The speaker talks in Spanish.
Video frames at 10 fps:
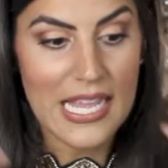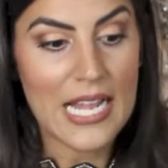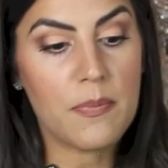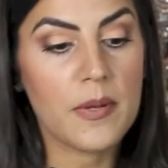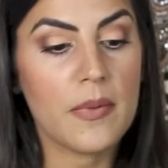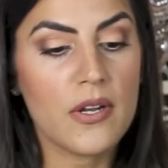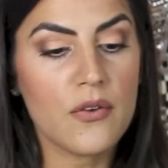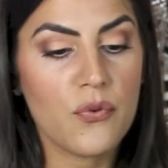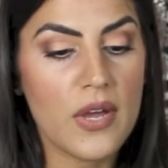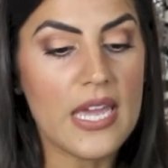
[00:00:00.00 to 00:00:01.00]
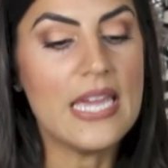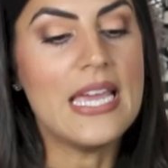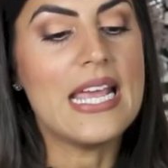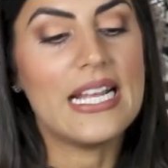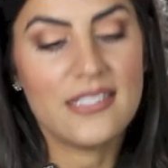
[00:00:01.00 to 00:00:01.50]
El primero fue
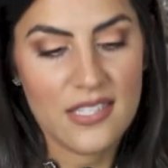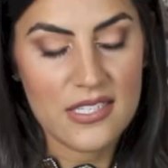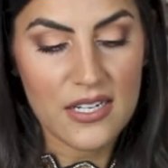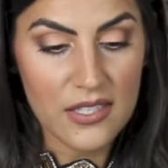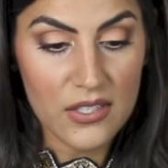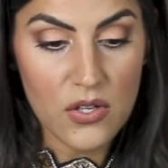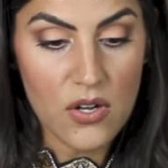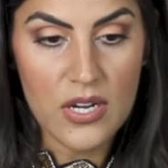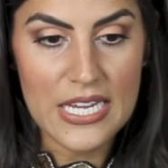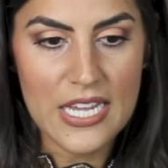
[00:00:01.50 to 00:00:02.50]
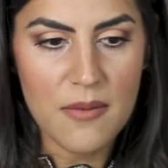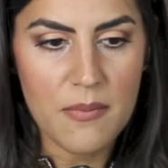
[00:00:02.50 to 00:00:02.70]
enseñar tecnología,